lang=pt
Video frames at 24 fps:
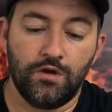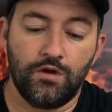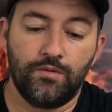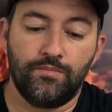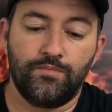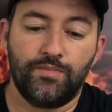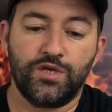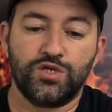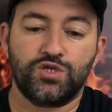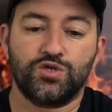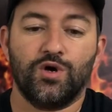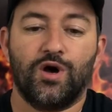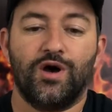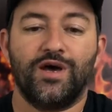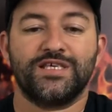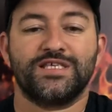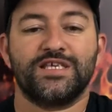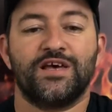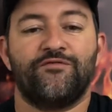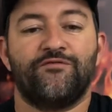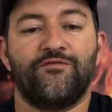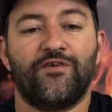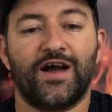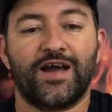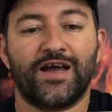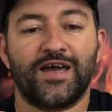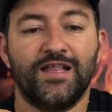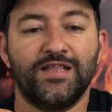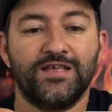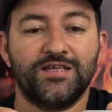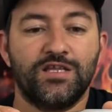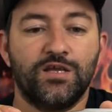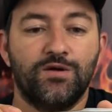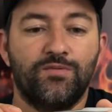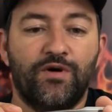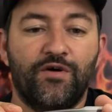pessoal, essa faca
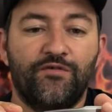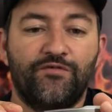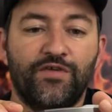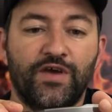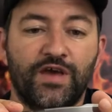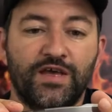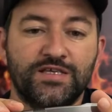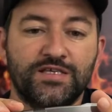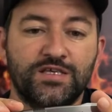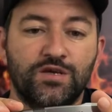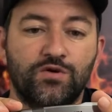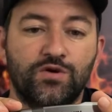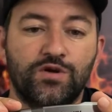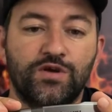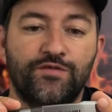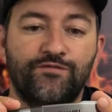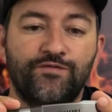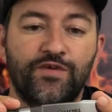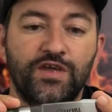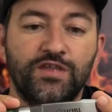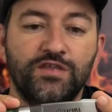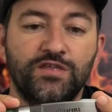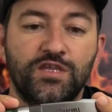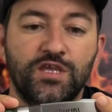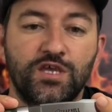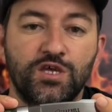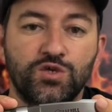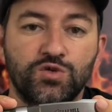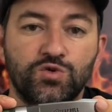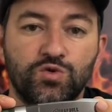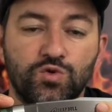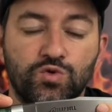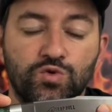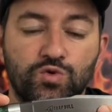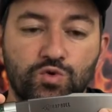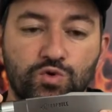ela tem uma afiação que vem
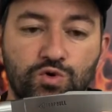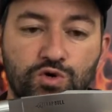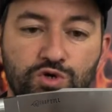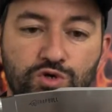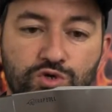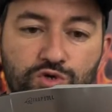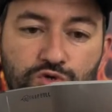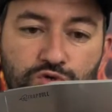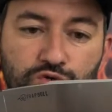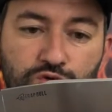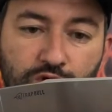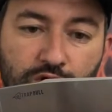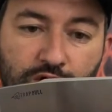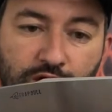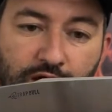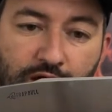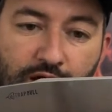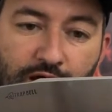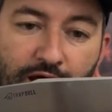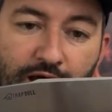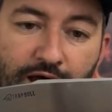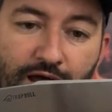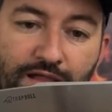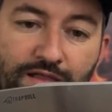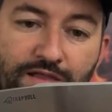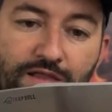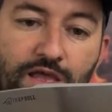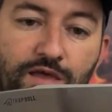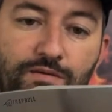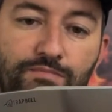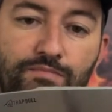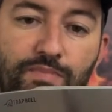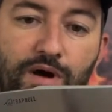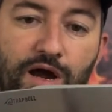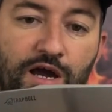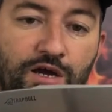desde o dorso até
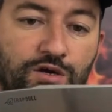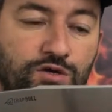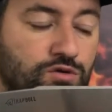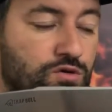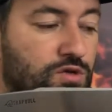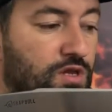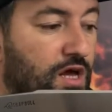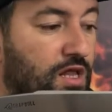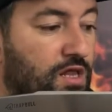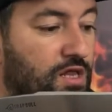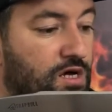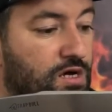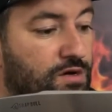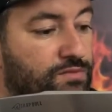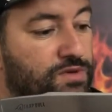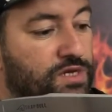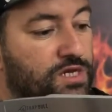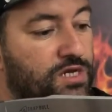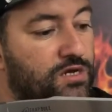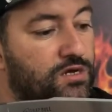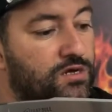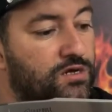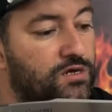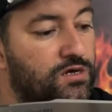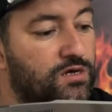embaixo da lâmina.